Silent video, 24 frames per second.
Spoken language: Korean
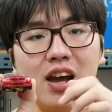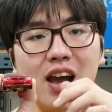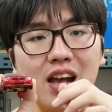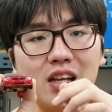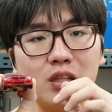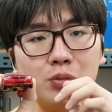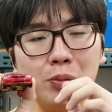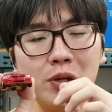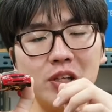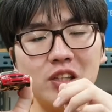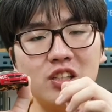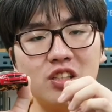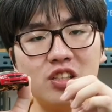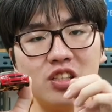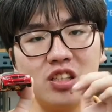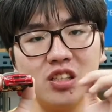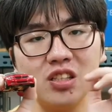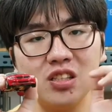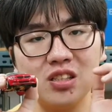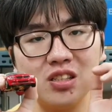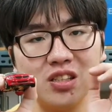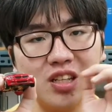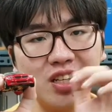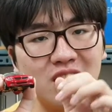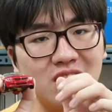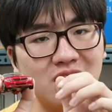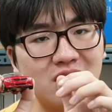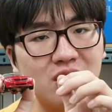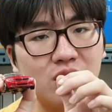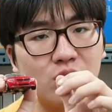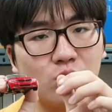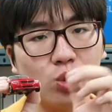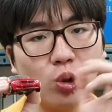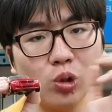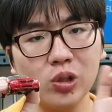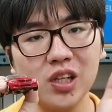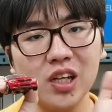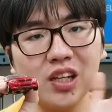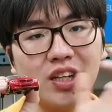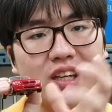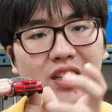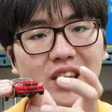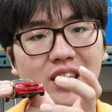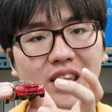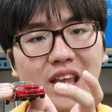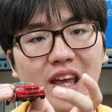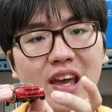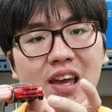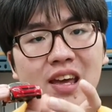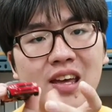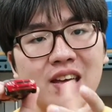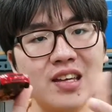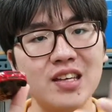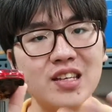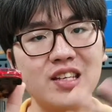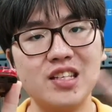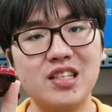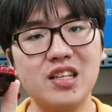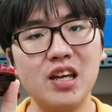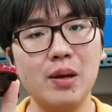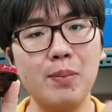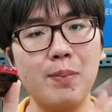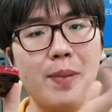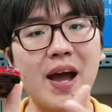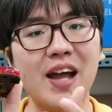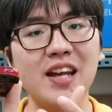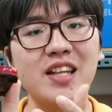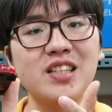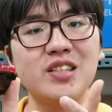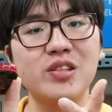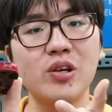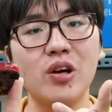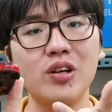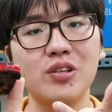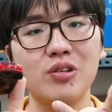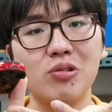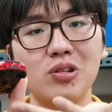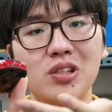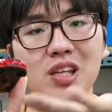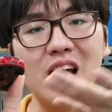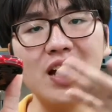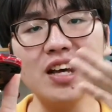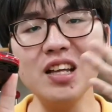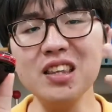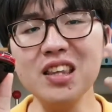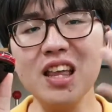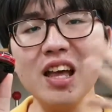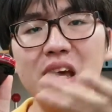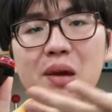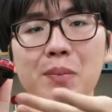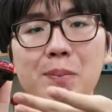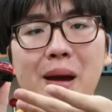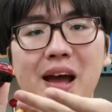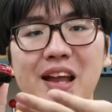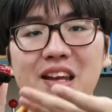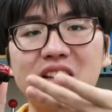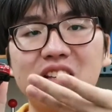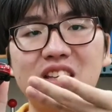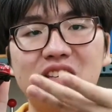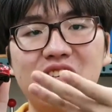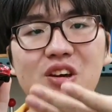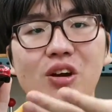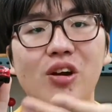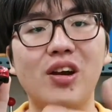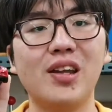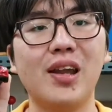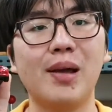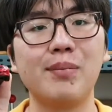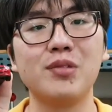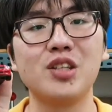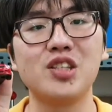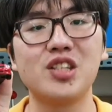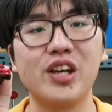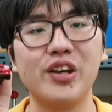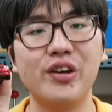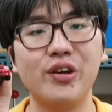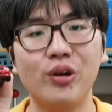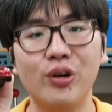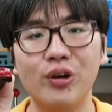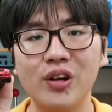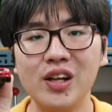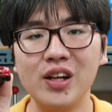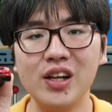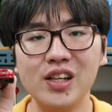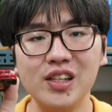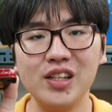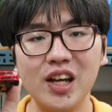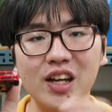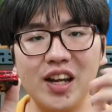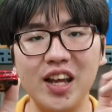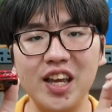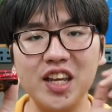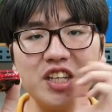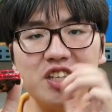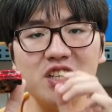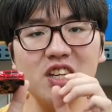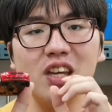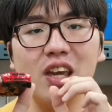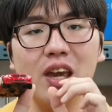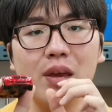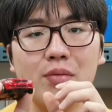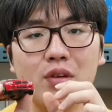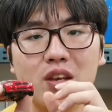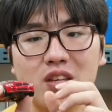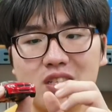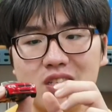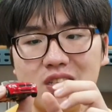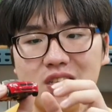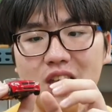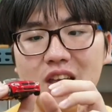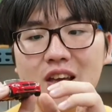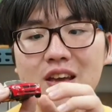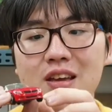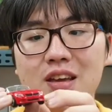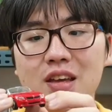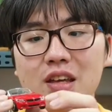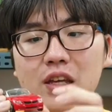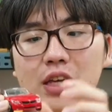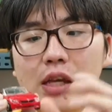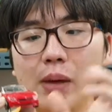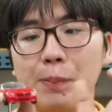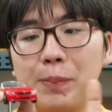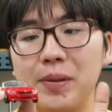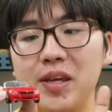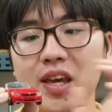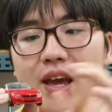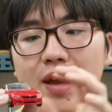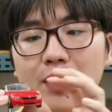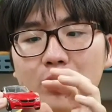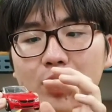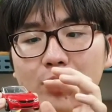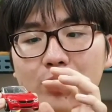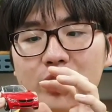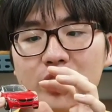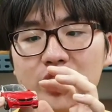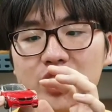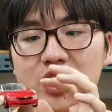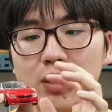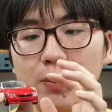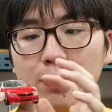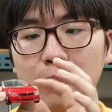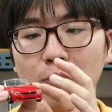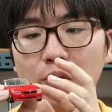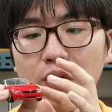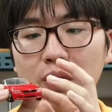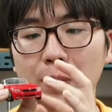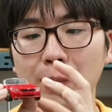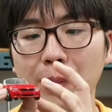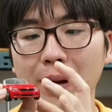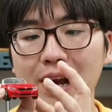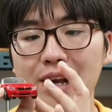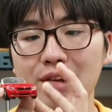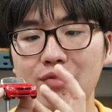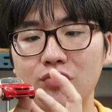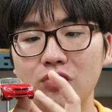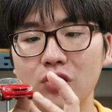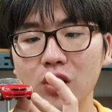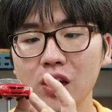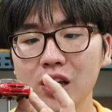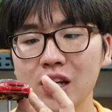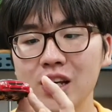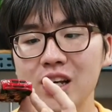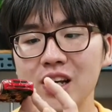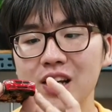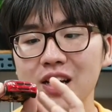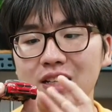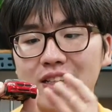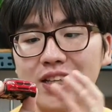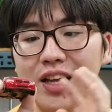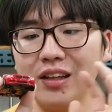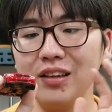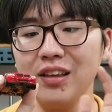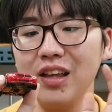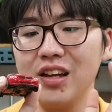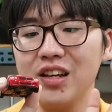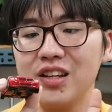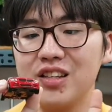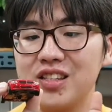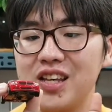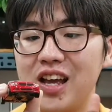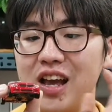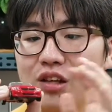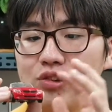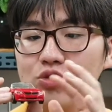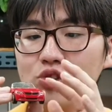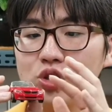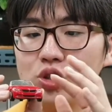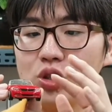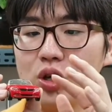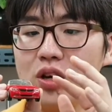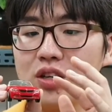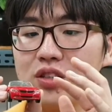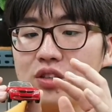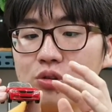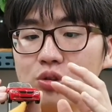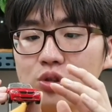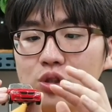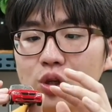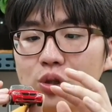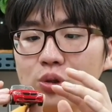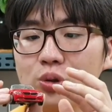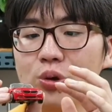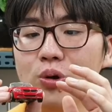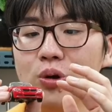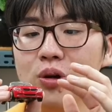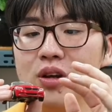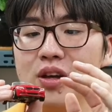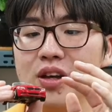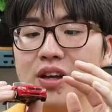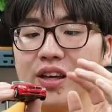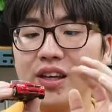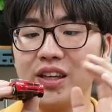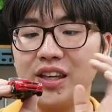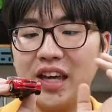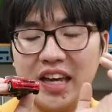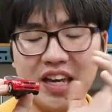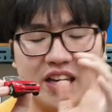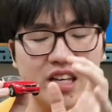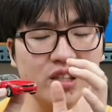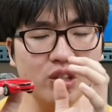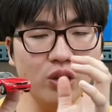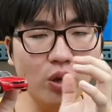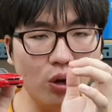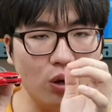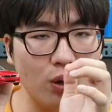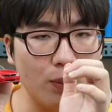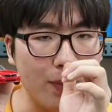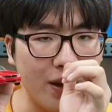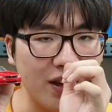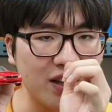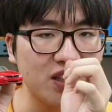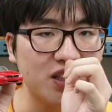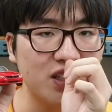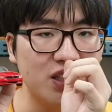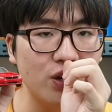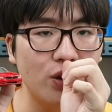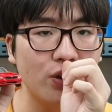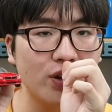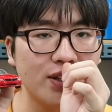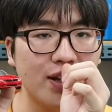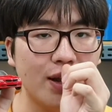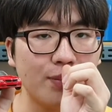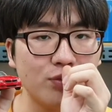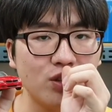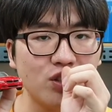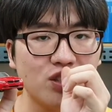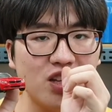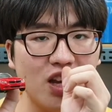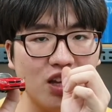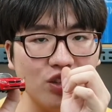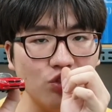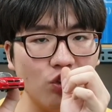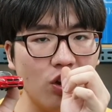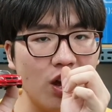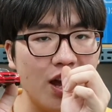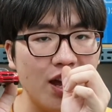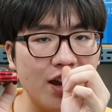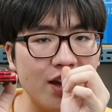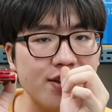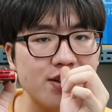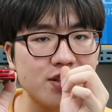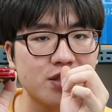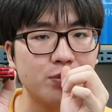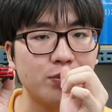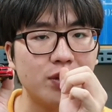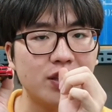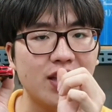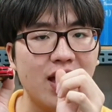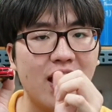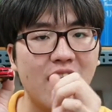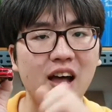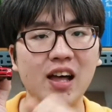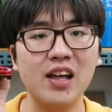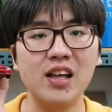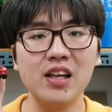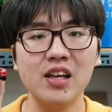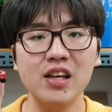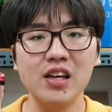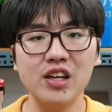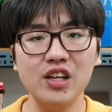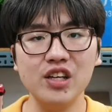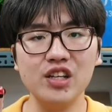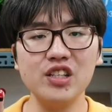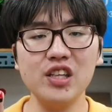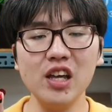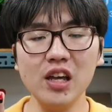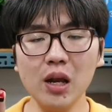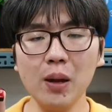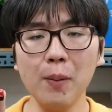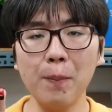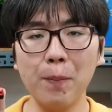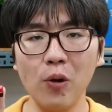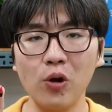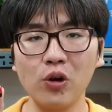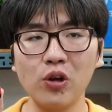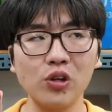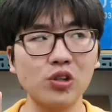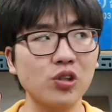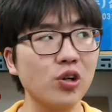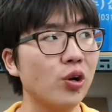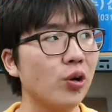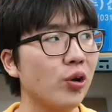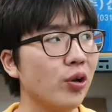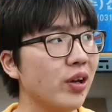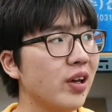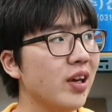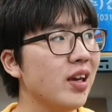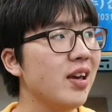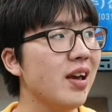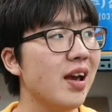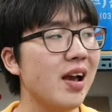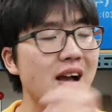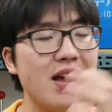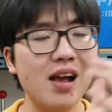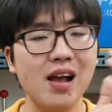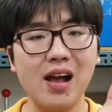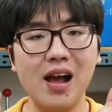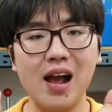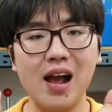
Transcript: 제가 아스팔트 6 초창기 때 이 차를 많이 써가지고 상당히 많은 기억에 남는 차예요 제가 레이싱 게임 이었을때 이 BMW G4 289를 상당히 자주 써가지고 저도 개인적으로 많은 기억이 남는 차 중 하나였습니다 이제는 본격적으로 이